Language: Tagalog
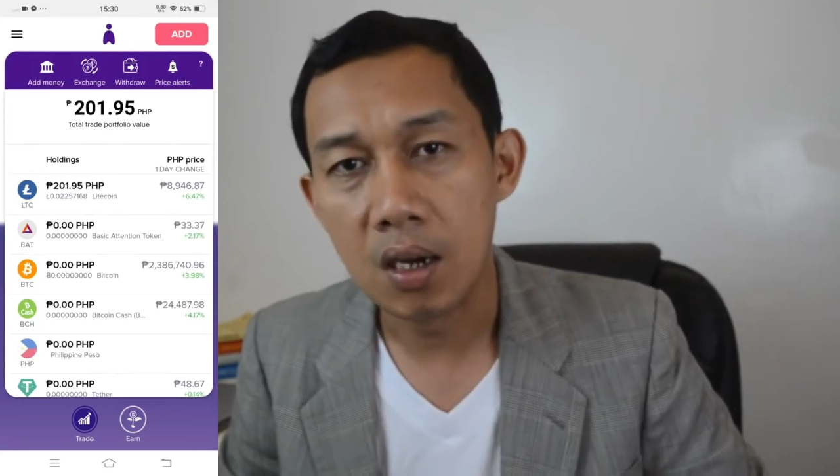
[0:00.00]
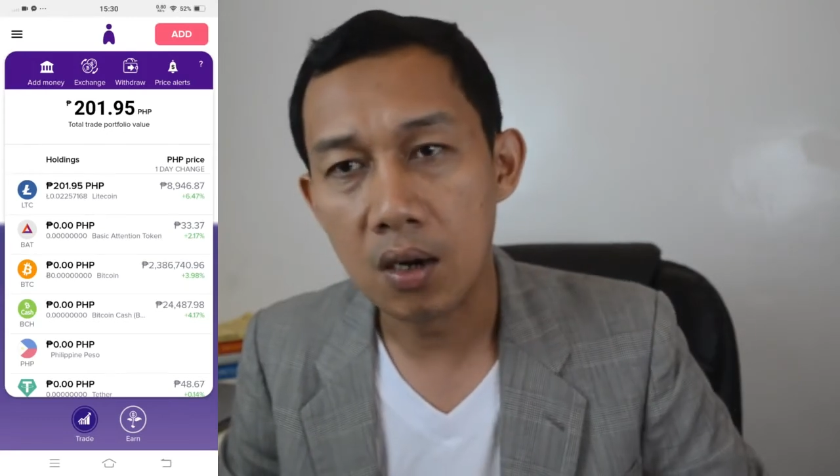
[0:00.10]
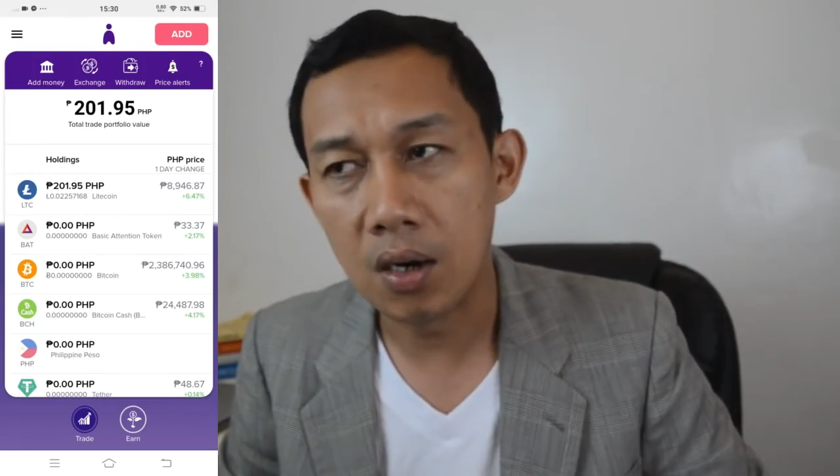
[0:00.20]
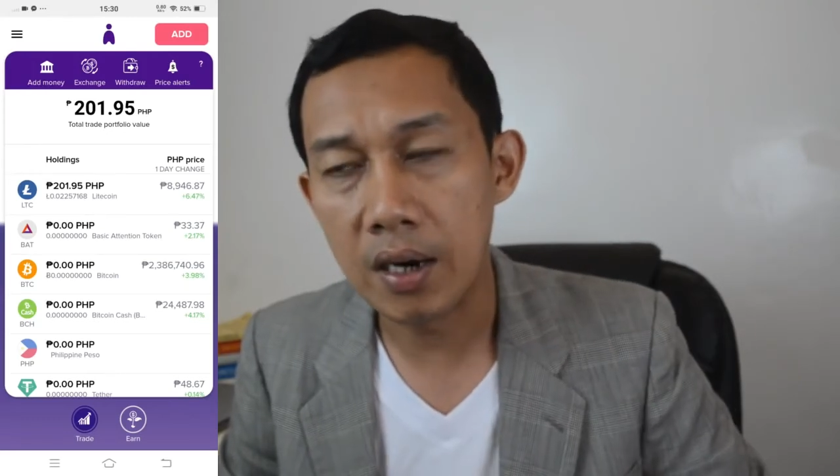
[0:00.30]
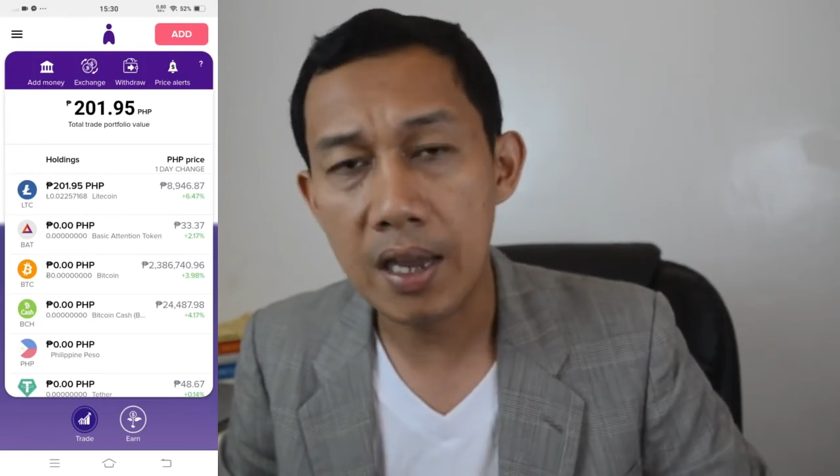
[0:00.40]

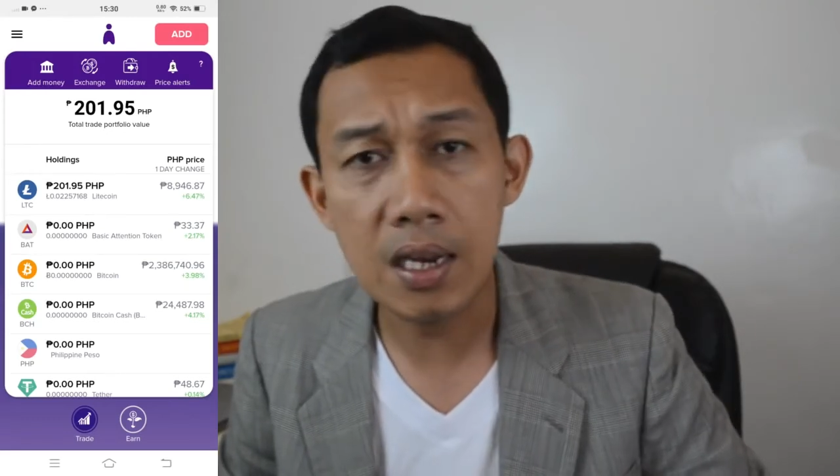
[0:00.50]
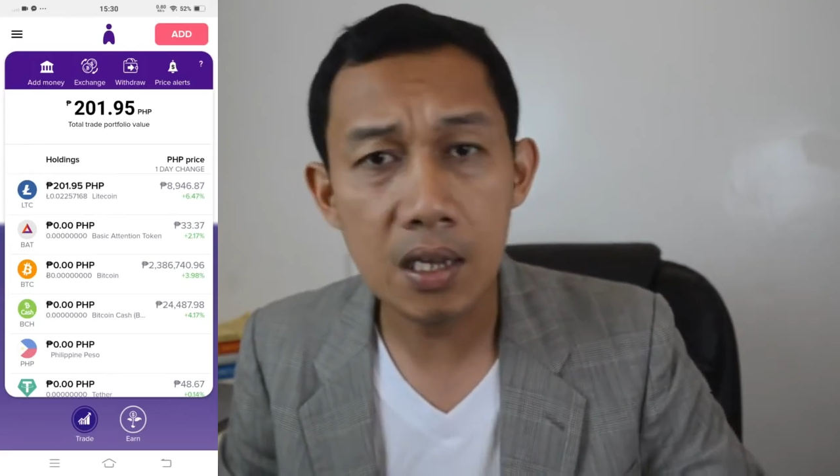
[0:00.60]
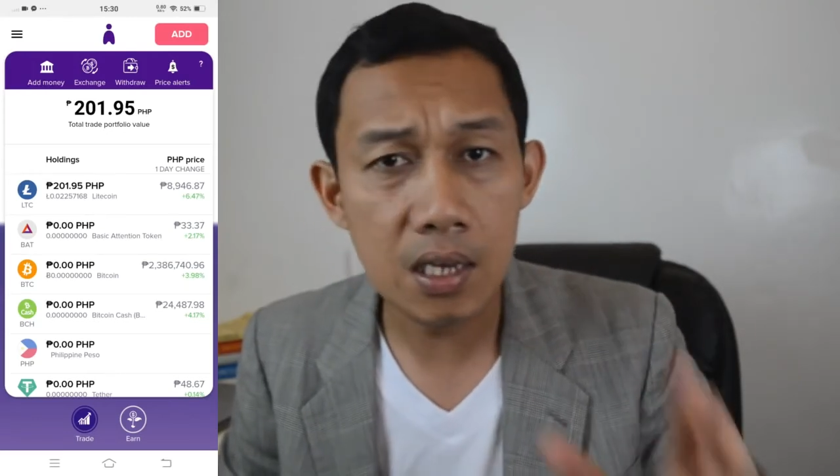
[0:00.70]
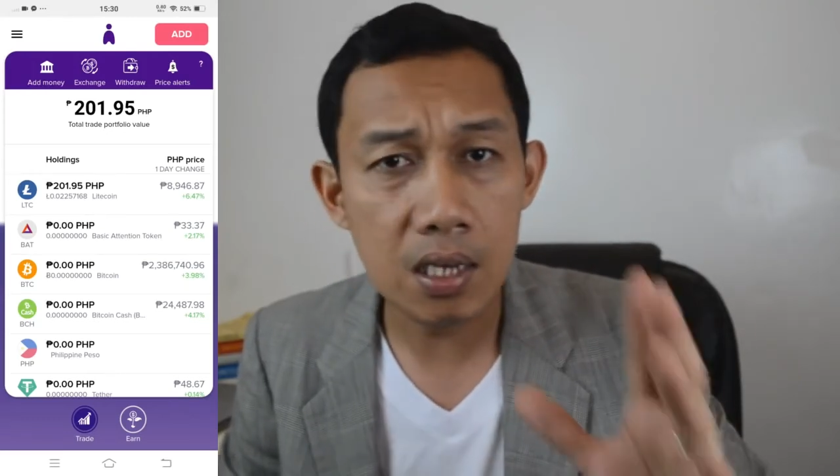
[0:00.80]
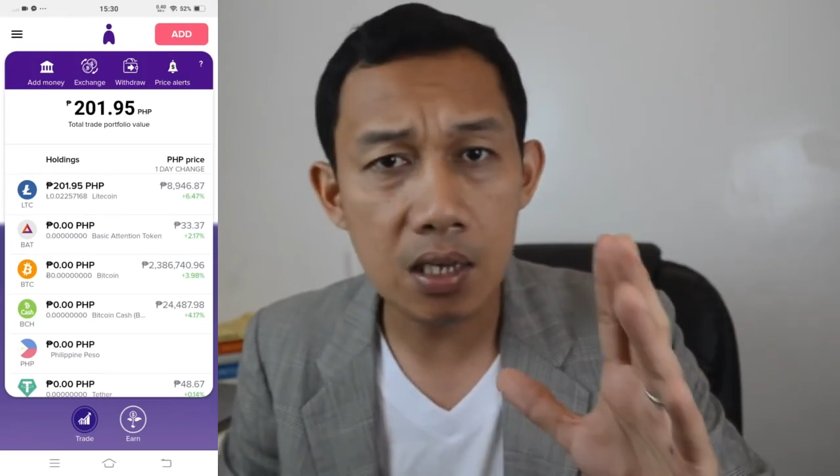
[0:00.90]
Or
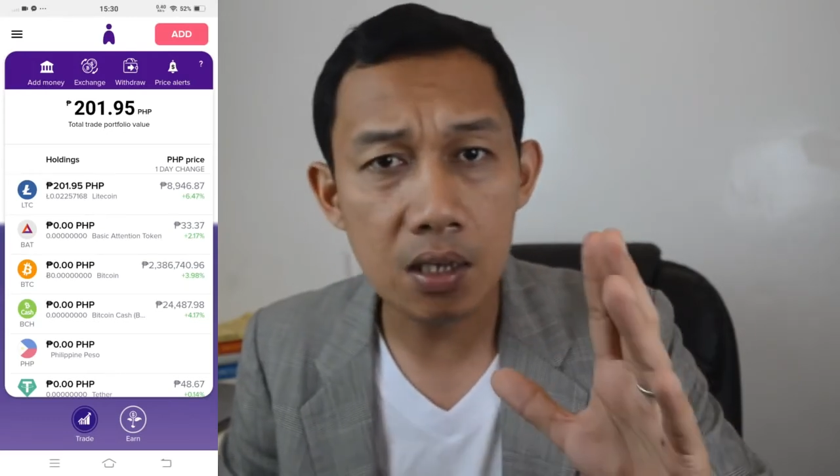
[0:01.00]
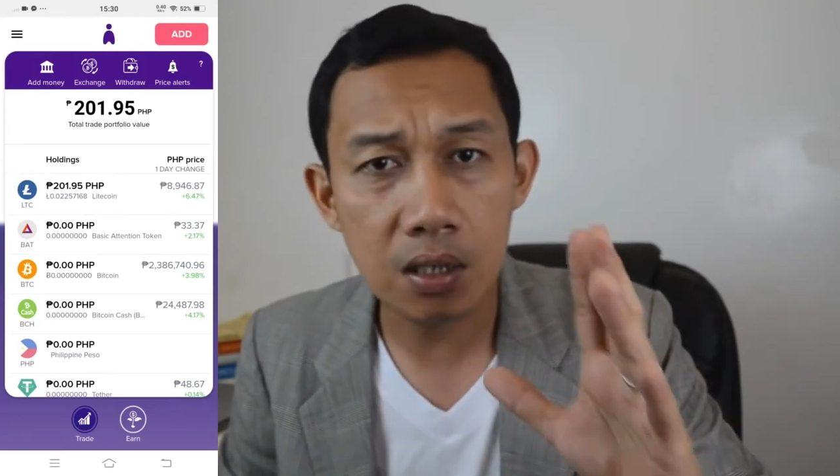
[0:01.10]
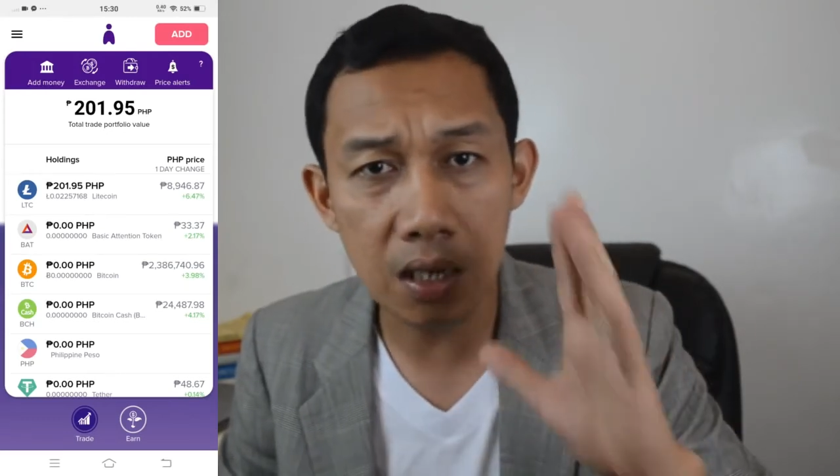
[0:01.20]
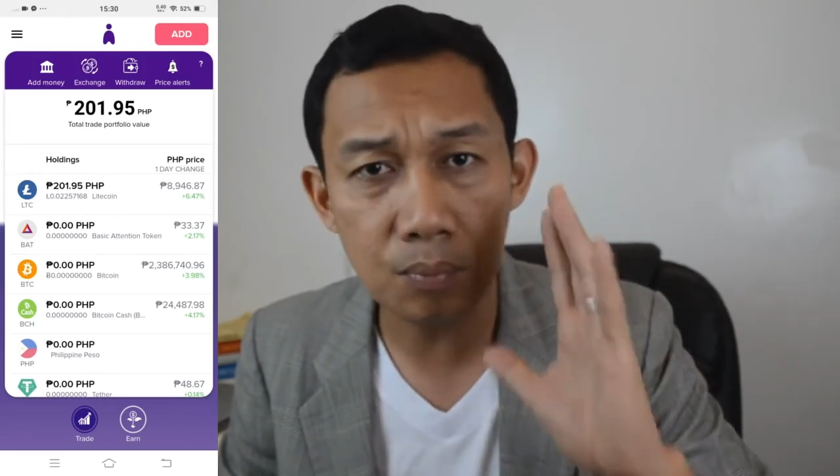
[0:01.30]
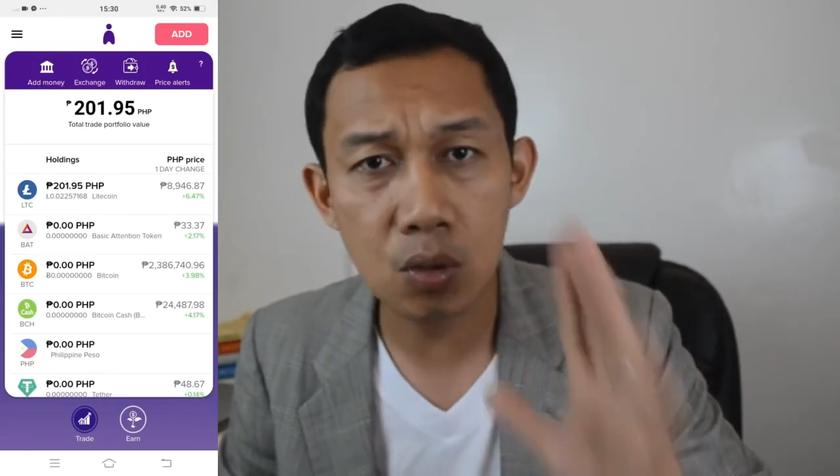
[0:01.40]
any
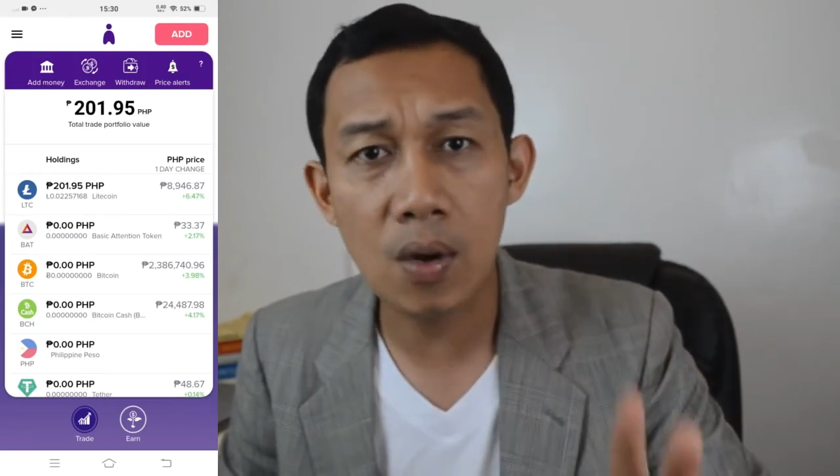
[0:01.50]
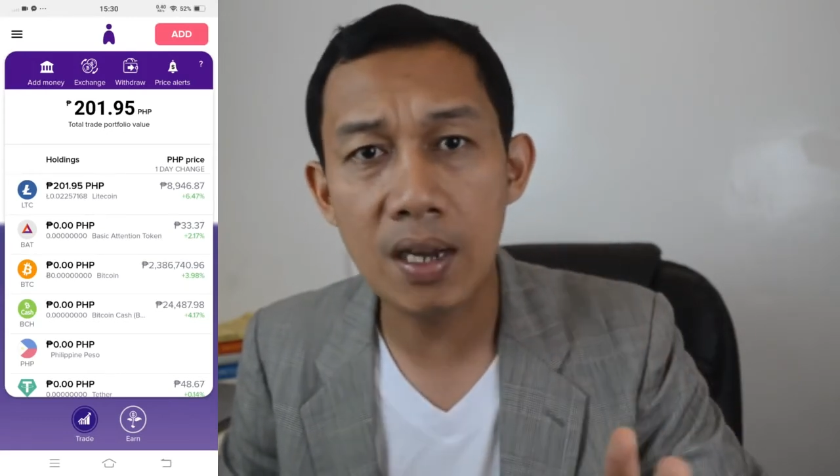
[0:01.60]
crypto